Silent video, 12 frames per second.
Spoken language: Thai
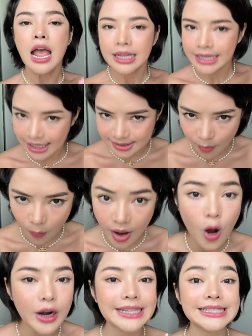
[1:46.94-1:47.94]
อยากจะบอกว่า
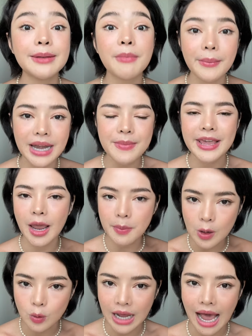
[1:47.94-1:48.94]
คอลลาเจนมันไม่ได้มีแค่
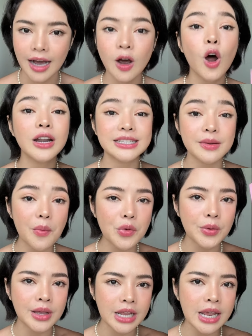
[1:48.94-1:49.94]
ผิวหนังคอลลาเจนมัน
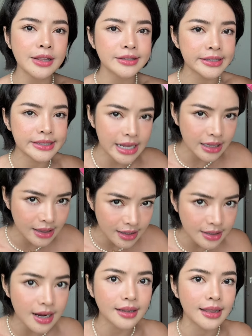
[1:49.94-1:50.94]
มีที่เส้น
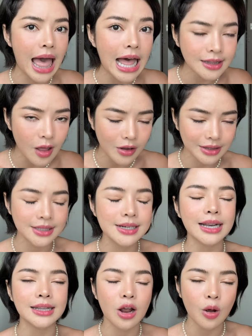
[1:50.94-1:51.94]
เลือดละหลอดเลือ
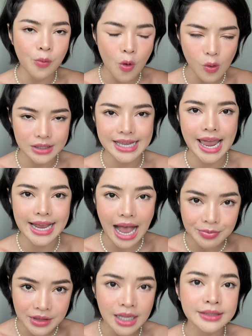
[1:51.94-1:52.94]
ดแล้วก็พวกหัวใจกล้า
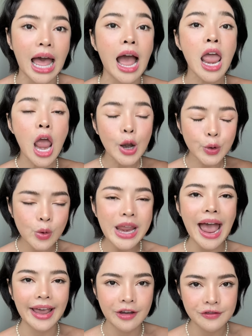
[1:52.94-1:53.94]
มเนื้อต่างๆ ทุกอย่า
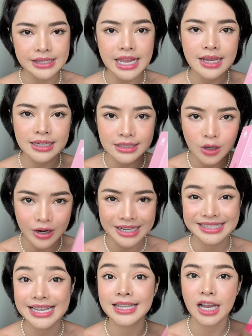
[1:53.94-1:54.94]
งเอฟซิงคือคอลลา
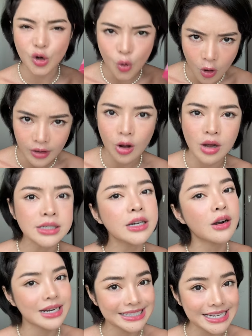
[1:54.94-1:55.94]
เจนกระดูกของเราก็คือค
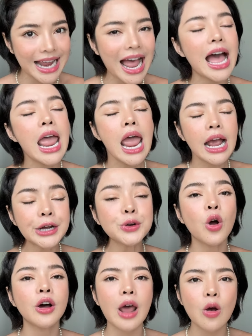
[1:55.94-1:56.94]
อลลาเจนนะคะกระดูก
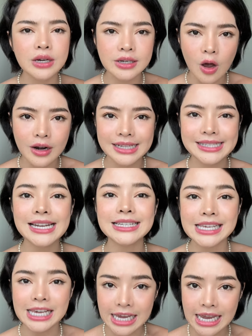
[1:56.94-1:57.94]
ของเราคือคอลลาเจน
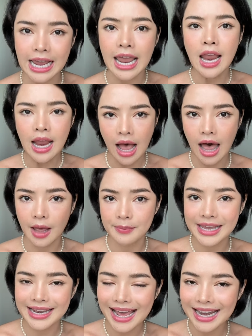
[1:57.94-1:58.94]
ที่มี
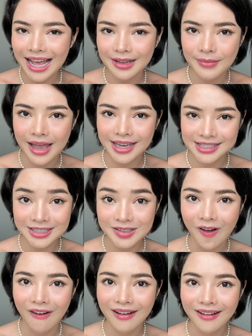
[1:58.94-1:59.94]
แร่ธาตุมายึด
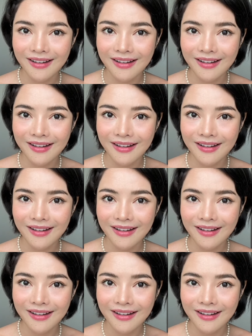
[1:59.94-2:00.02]
เกาะ